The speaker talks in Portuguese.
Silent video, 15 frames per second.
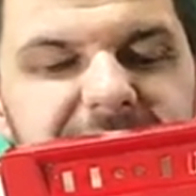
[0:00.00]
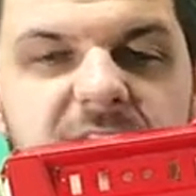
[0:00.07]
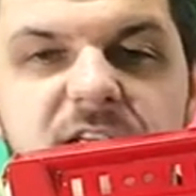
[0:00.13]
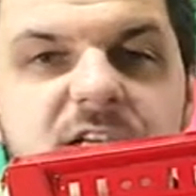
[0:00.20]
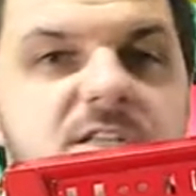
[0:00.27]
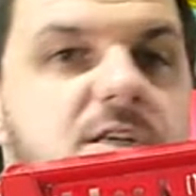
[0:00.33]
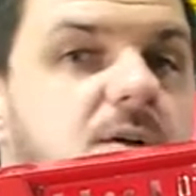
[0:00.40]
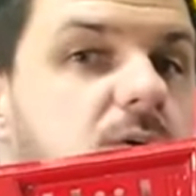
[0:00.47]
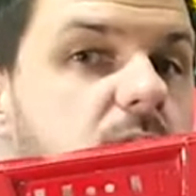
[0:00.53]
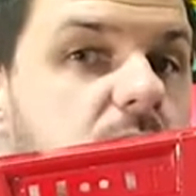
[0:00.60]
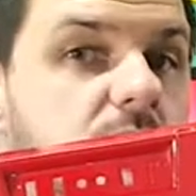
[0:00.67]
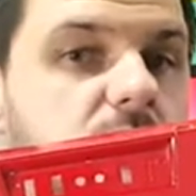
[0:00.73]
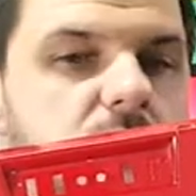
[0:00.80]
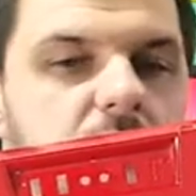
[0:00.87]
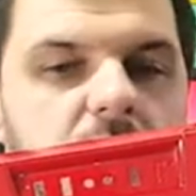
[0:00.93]
Tem gente que não
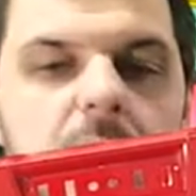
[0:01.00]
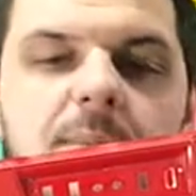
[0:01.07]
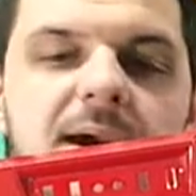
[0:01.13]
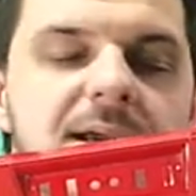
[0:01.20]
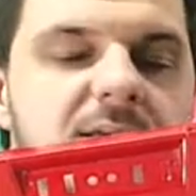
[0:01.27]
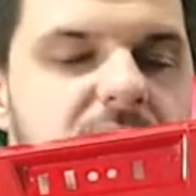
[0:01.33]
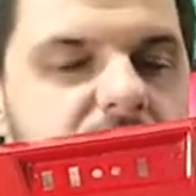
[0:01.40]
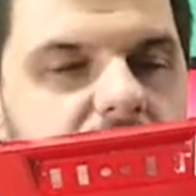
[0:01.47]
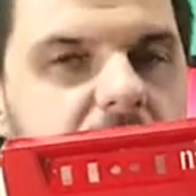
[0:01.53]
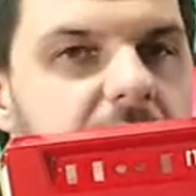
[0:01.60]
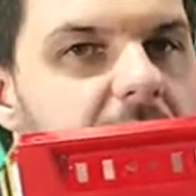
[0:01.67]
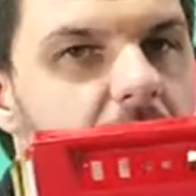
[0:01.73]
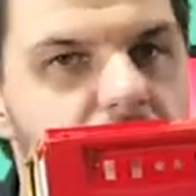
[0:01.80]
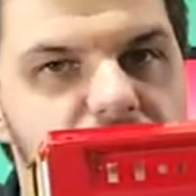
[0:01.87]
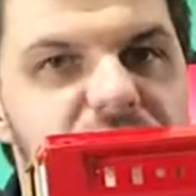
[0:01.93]
gostou, mas
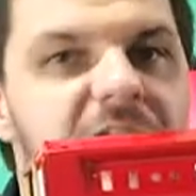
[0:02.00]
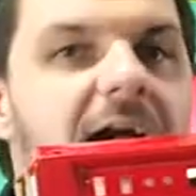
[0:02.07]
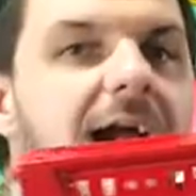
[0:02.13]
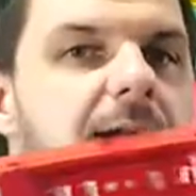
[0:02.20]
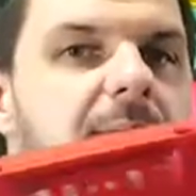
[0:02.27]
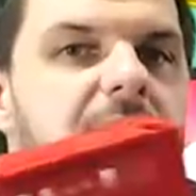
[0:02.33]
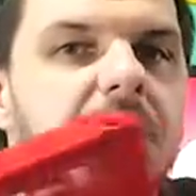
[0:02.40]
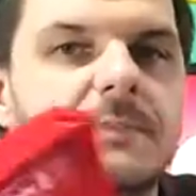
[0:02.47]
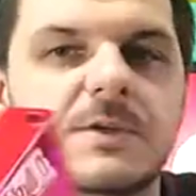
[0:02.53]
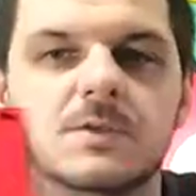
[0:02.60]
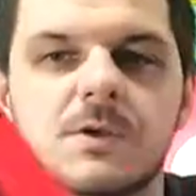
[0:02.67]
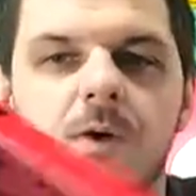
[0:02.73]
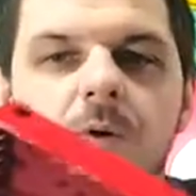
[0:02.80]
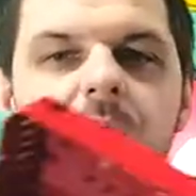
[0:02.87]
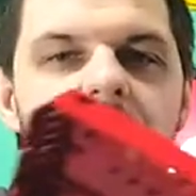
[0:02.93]
é um charme, né,
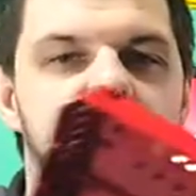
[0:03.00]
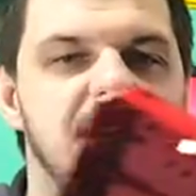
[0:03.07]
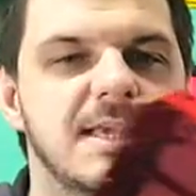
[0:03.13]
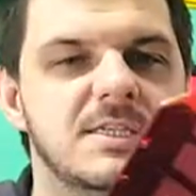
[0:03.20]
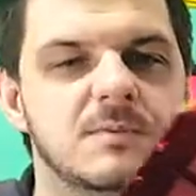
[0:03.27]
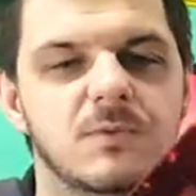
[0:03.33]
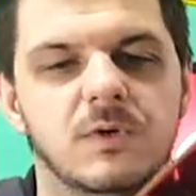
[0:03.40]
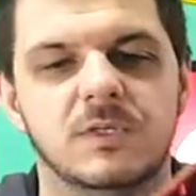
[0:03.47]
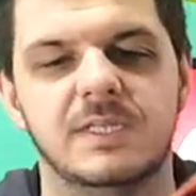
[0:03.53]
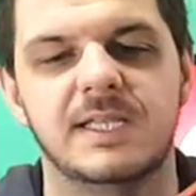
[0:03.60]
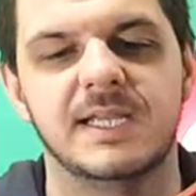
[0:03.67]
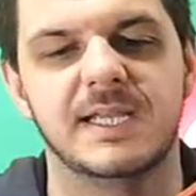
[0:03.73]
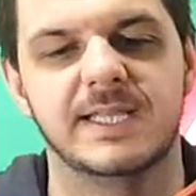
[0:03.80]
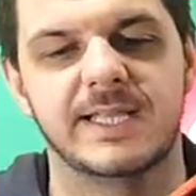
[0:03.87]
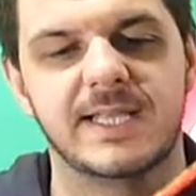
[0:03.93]
pessoal? Case Mode
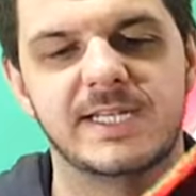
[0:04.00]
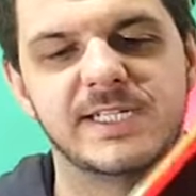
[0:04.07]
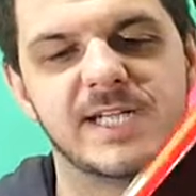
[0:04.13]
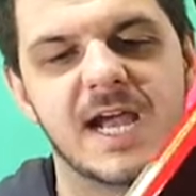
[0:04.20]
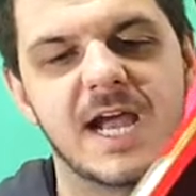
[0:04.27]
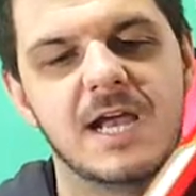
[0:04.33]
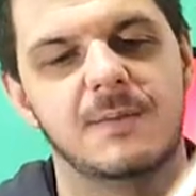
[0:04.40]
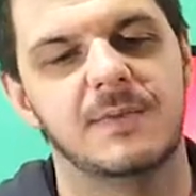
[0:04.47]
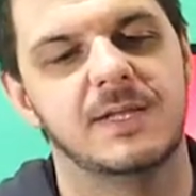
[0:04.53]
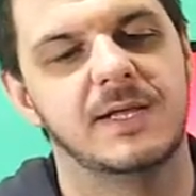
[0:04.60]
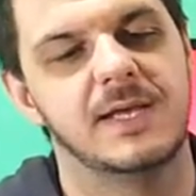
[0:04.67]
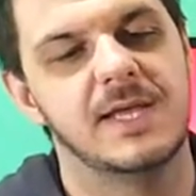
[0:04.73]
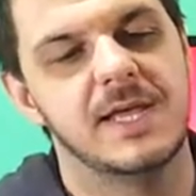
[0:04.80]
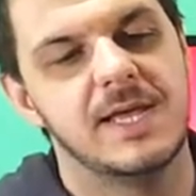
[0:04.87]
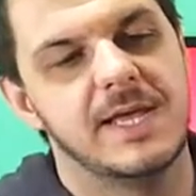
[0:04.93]
tem que ter charme,
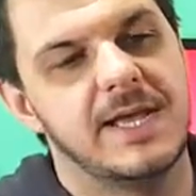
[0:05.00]
né?